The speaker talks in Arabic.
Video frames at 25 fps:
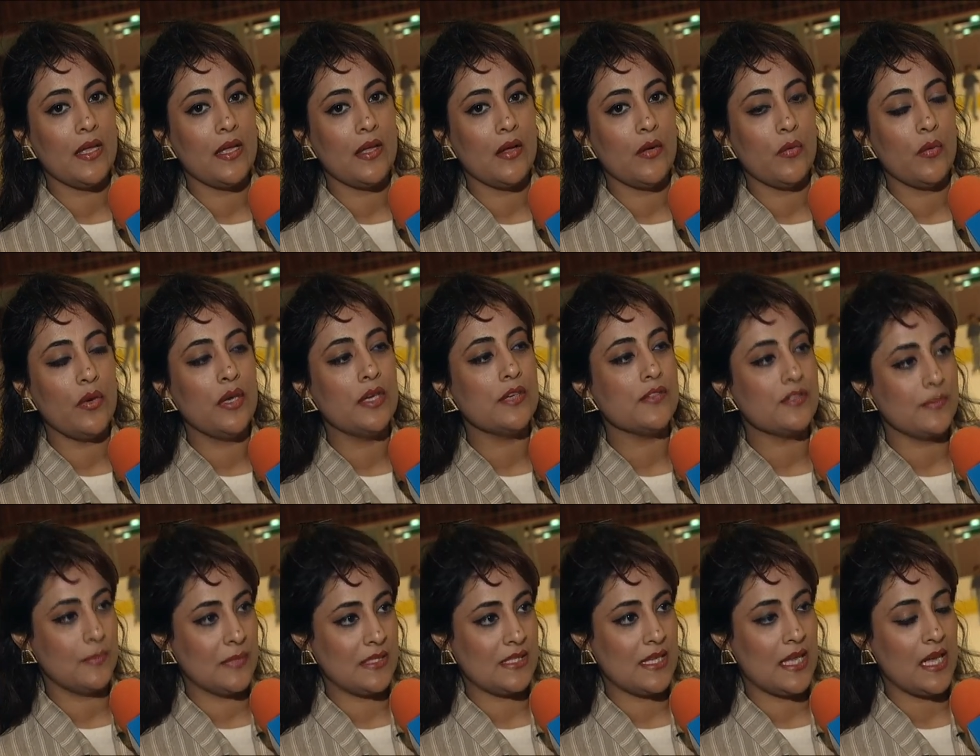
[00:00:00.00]

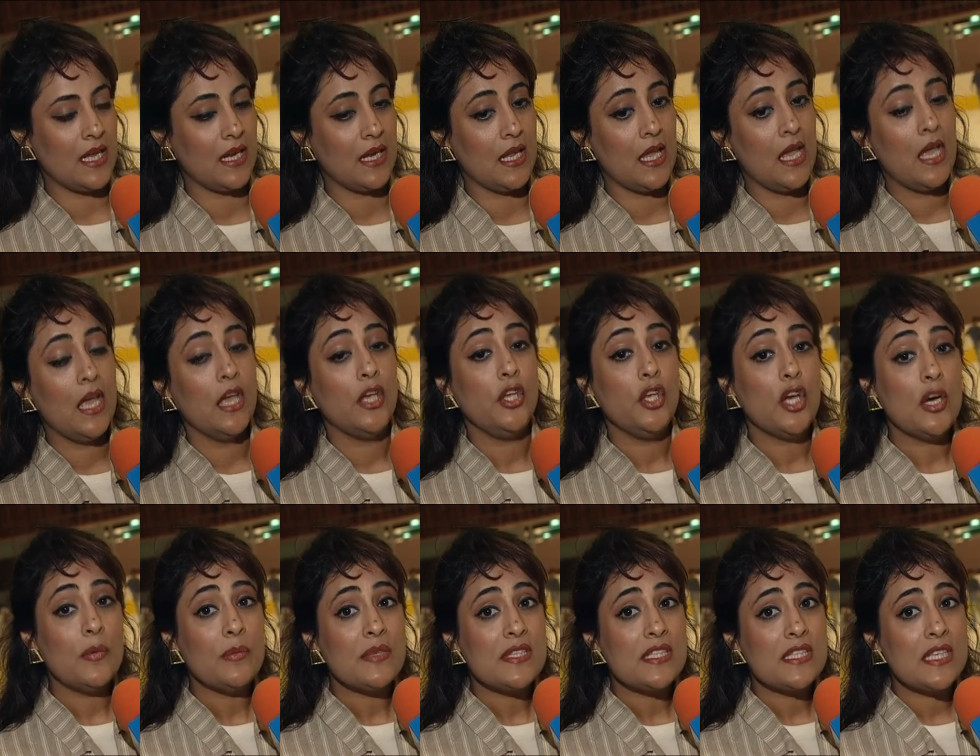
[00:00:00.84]
والنصف مساء
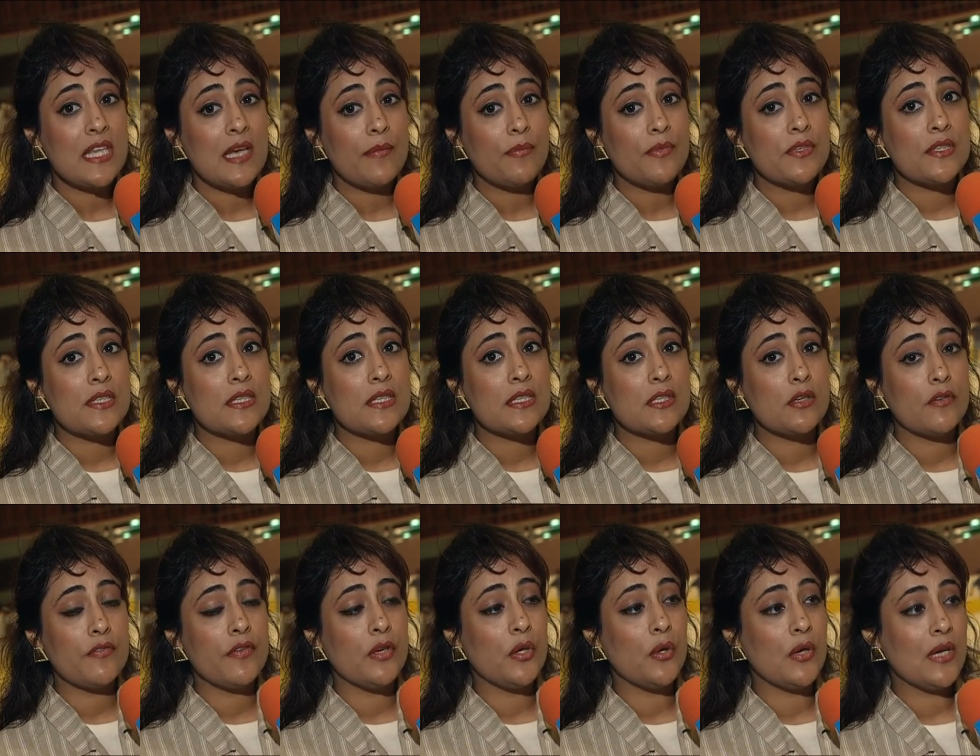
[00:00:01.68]
يوم السبت
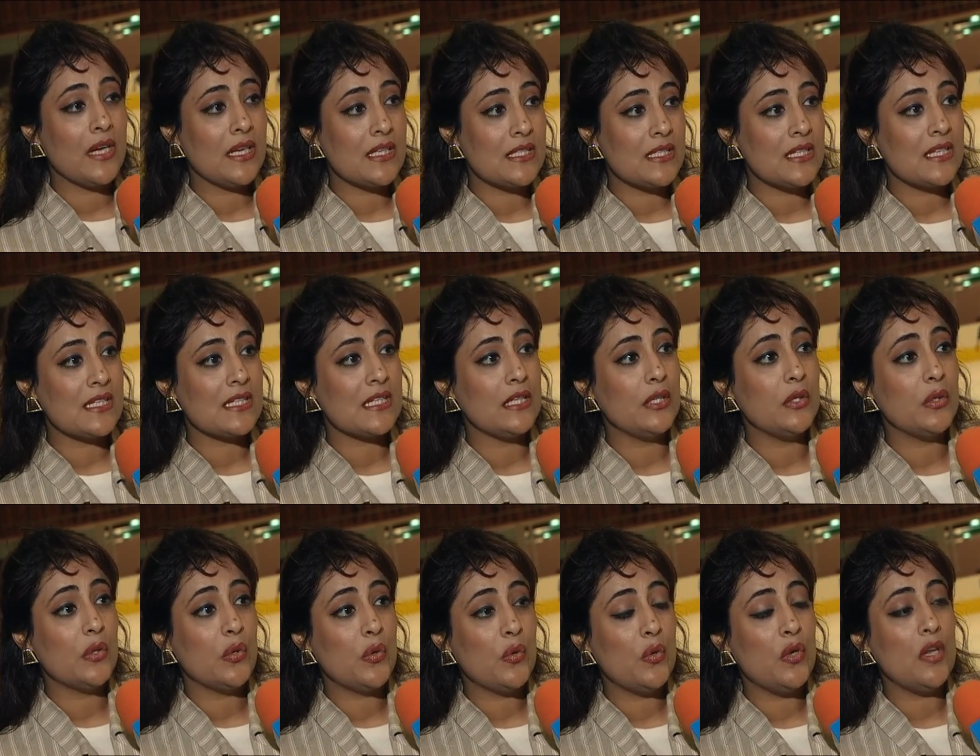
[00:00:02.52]
سوف يخصص
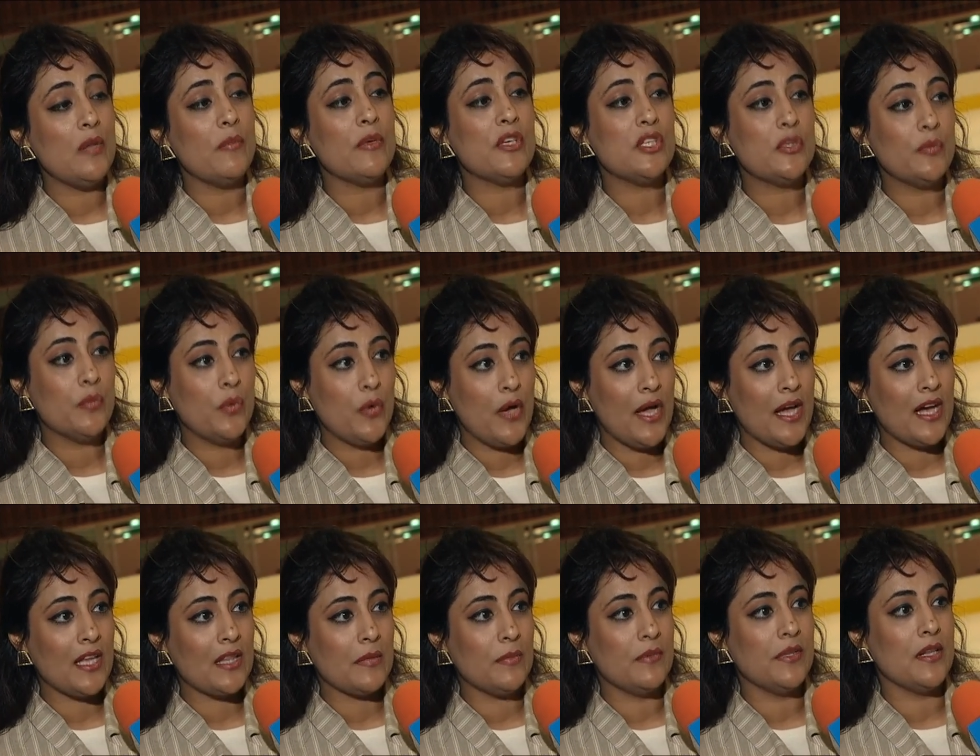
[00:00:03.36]
لدخول
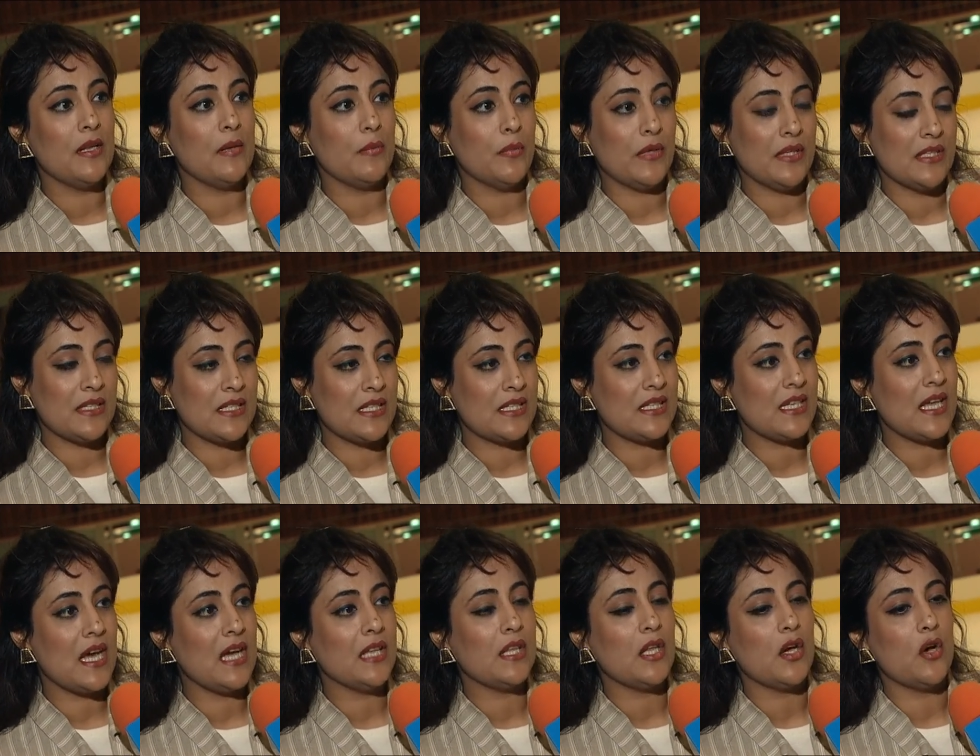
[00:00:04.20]
المجموعات من
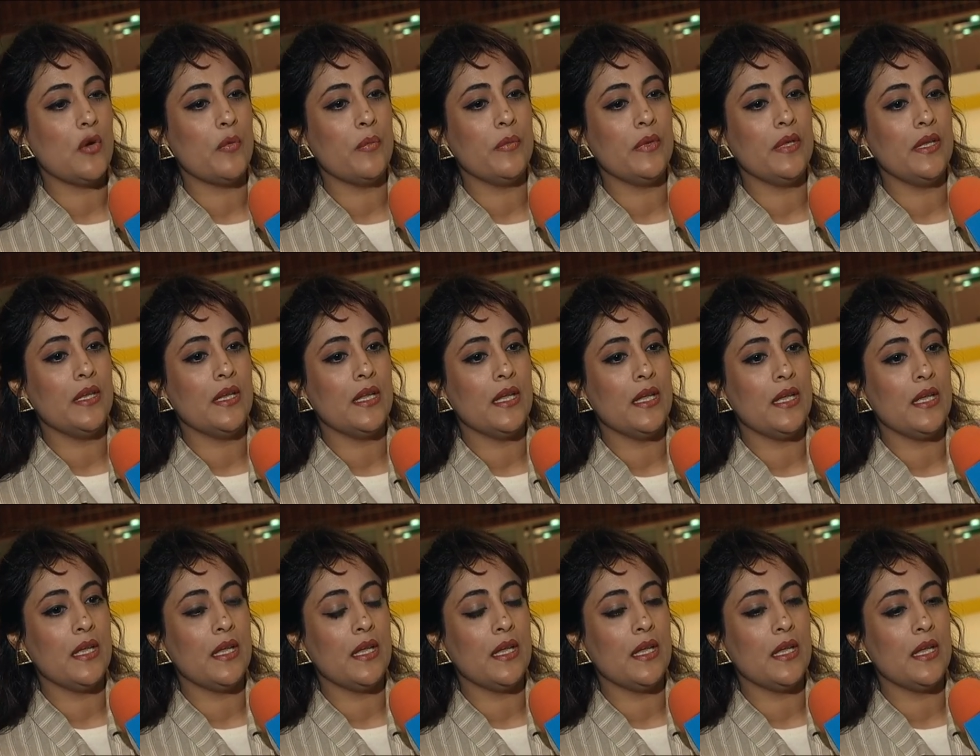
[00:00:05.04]
المؤسسات أو من
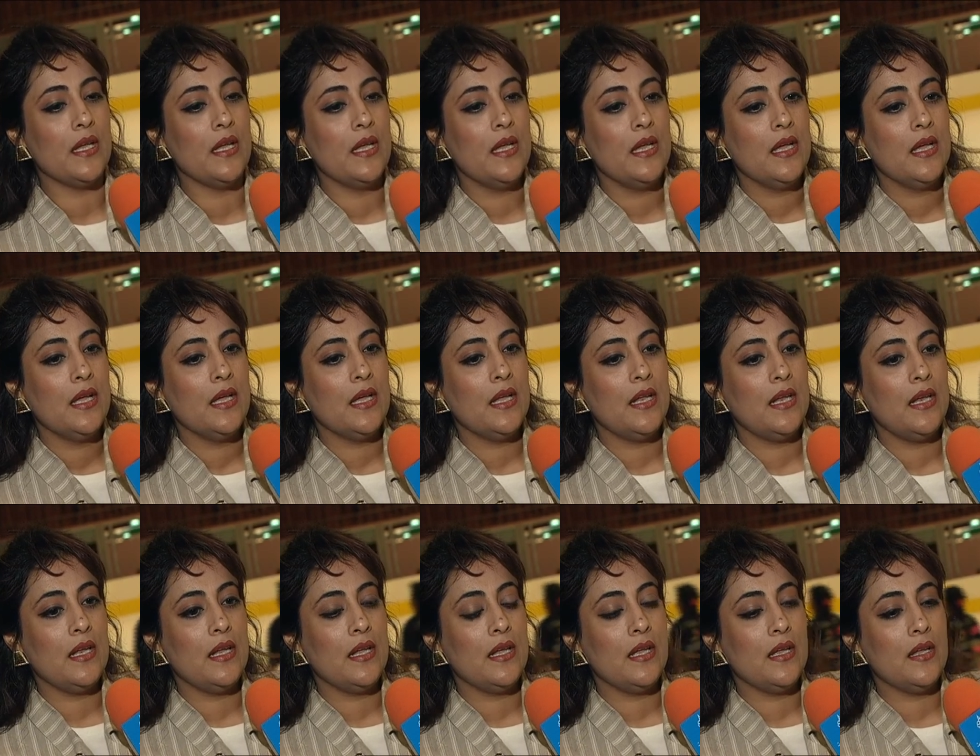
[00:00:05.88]
آه،
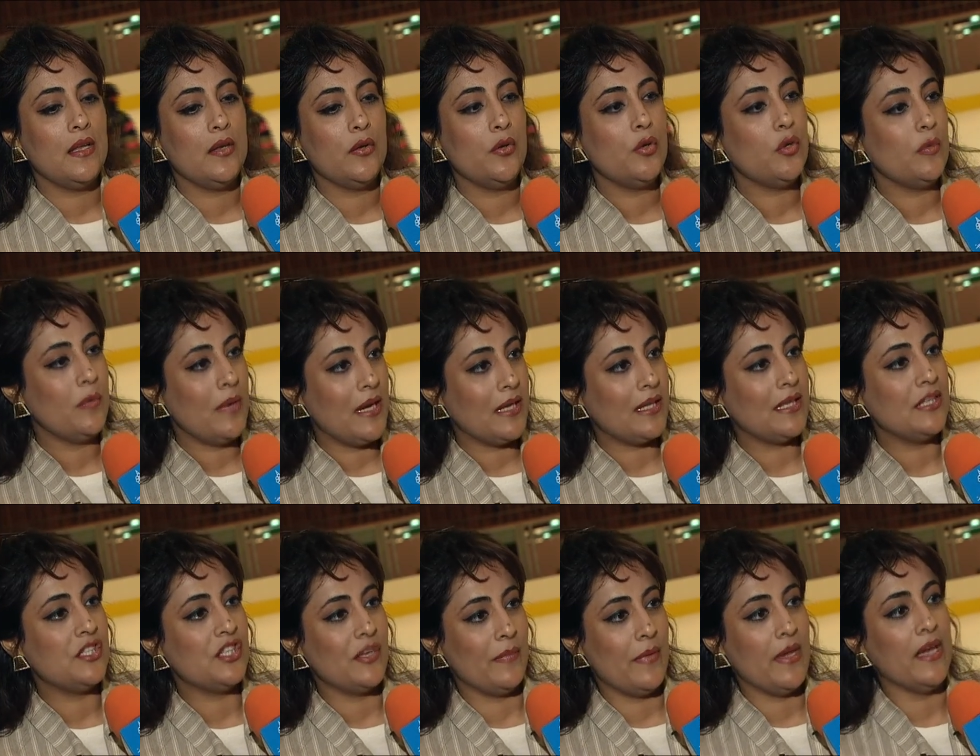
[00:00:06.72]
الجروبات
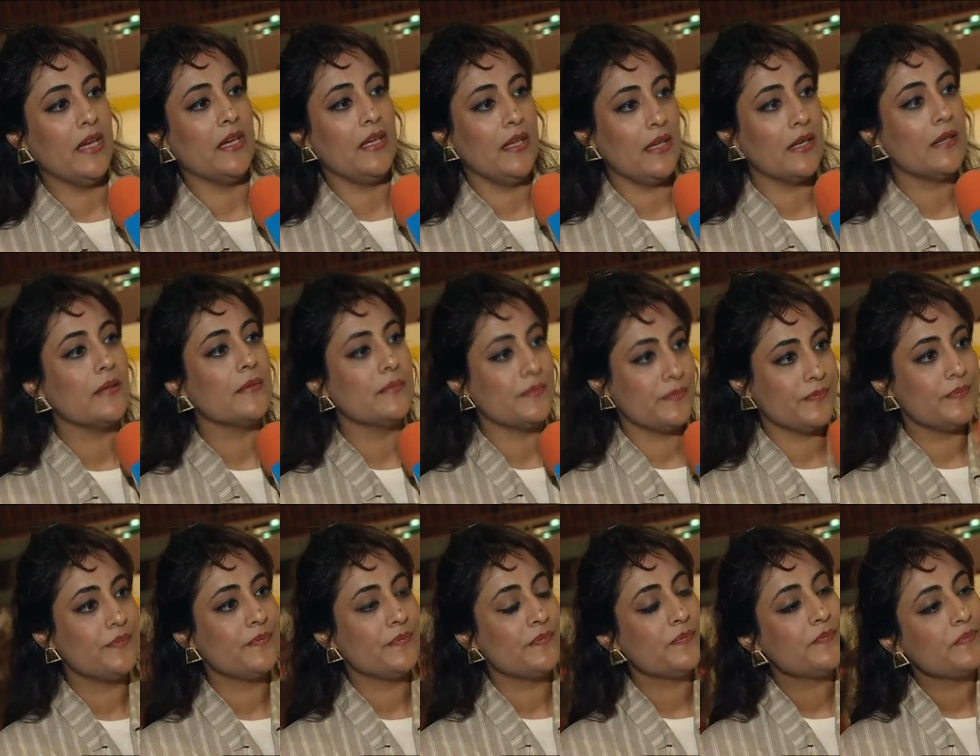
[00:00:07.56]
الجماعية
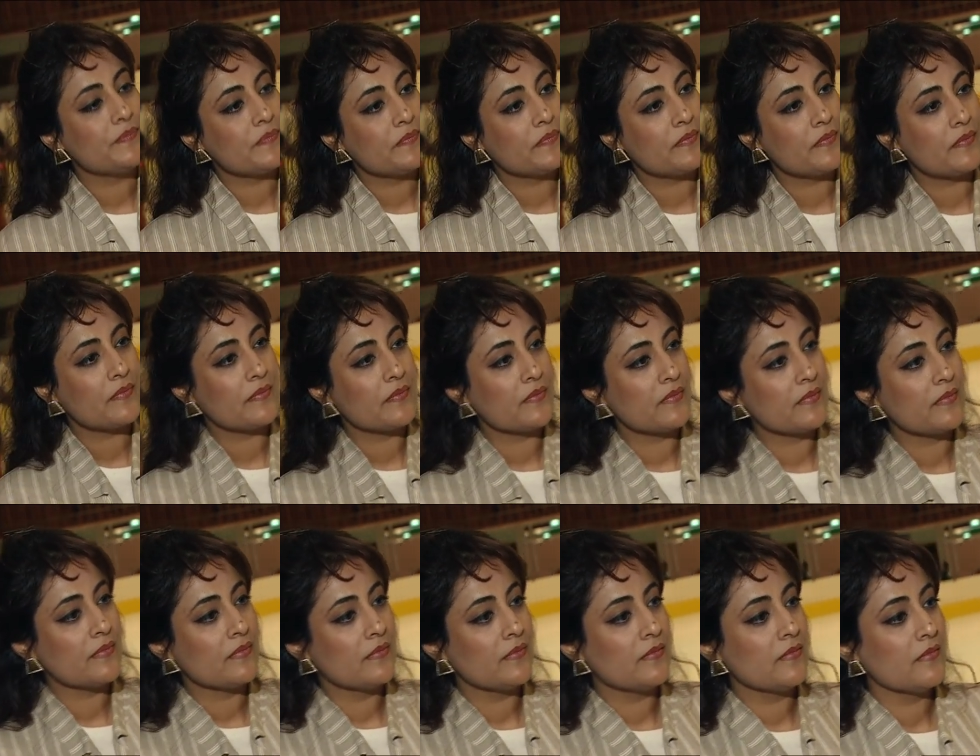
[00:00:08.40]
هذا كل شيء
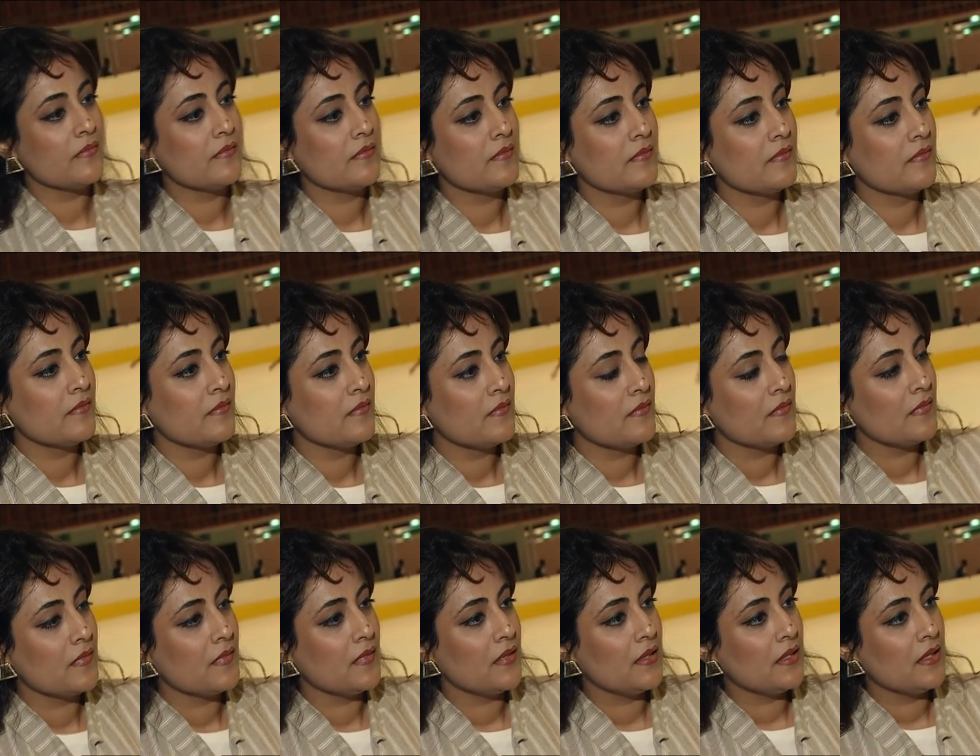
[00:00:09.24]
بالنسبة لصالة
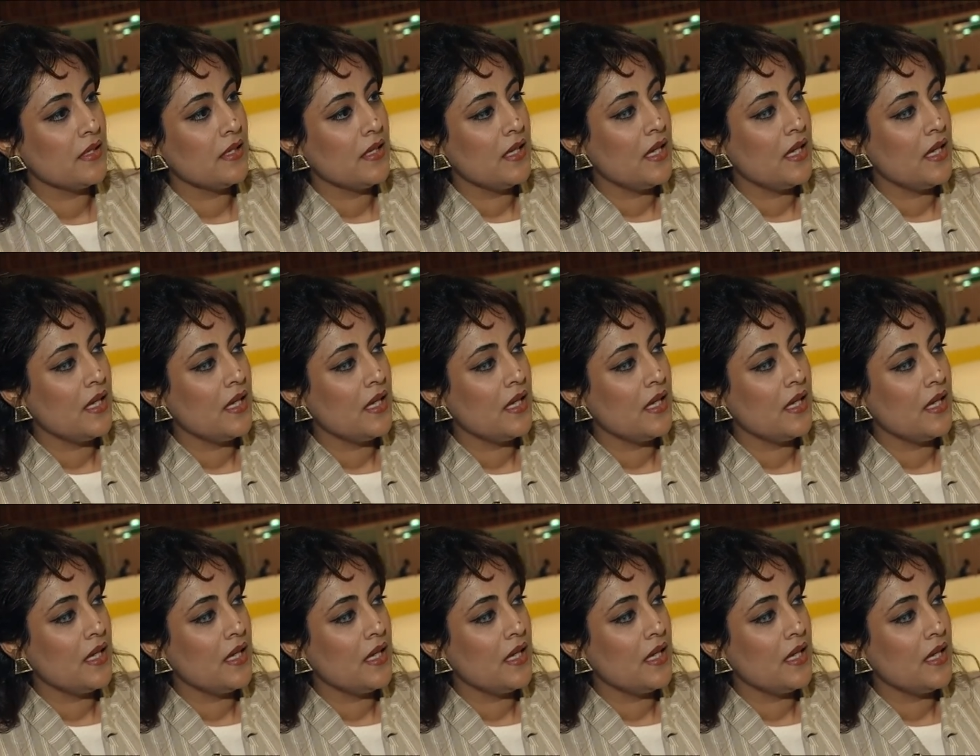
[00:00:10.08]
التزلج؟